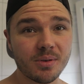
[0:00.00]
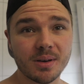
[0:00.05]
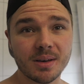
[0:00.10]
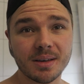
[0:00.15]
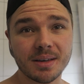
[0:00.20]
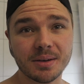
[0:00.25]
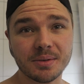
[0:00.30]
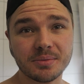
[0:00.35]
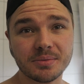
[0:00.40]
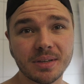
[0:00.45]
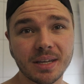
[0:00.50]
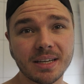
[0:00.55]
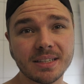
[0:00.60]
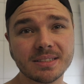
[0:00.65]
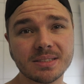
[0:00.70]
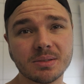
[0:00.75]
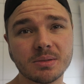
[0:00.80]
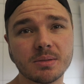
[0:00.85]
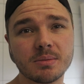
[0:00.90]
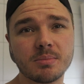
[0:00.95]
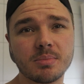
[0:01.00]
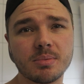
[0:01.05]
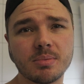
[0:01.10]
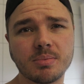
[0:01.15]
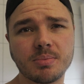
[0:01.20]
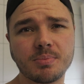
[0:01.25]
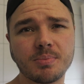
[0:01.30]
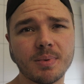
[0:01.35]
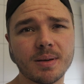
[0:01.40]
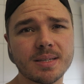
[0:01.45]
äh, auf Dings und
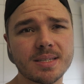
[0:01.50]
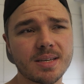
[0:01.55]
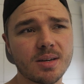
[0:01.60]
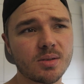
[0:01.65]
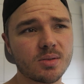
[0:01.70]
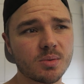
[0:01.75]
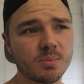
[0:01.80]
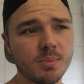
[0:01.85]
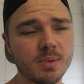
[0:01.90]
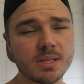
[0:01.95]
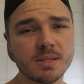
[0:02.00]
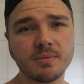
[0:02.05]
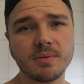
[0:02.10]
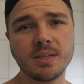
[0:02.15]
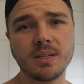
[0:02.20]
erzähle euch so ein bisschen,